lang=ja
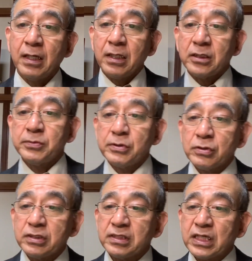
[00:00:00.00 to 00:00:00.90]
自分の
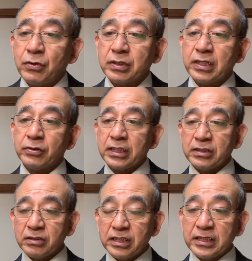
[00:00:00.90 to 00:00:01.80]
十字架を追って私
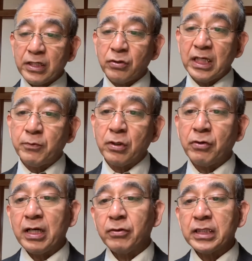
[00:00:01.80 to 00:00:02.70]
についてこない者
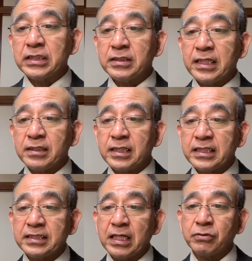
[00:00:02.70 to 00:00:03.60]
は、私の弟子
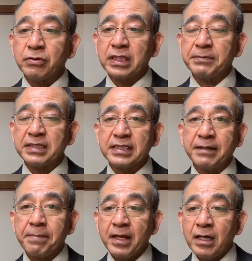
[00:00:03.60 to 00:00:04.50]
になることはできません。
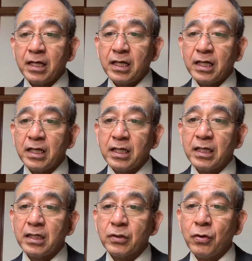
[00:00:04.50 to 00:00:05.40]

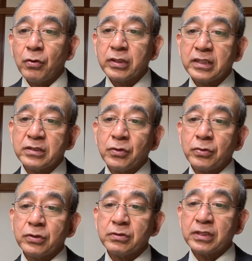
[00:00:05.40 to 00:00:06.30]
えー、を築こう
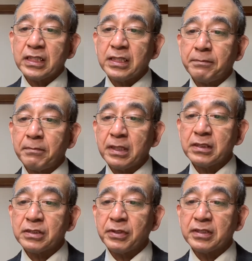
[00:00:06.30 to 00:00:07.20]
とするとき、まず
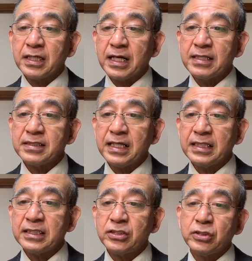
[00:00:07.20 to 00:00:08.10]
座って完成
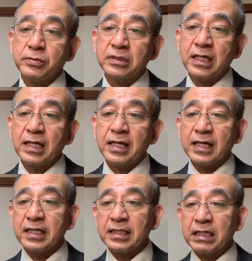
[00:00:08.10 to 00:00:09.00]
に十分な
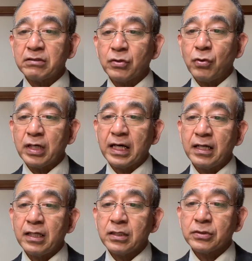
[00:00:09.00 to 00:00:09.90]
金があるかどうか、
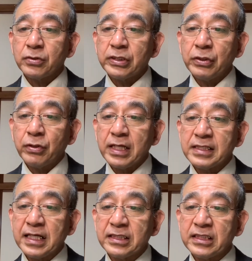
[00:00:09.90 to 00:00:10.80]
その費用を計
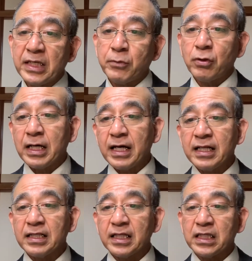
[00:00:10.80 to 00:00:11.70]
算しないものがあな
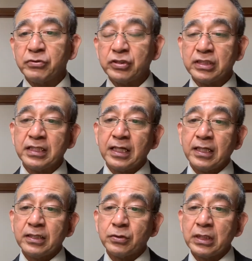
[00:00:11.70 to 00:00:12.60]
た方のうちに
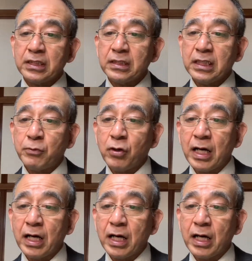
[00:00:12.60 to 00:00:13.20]
一人でも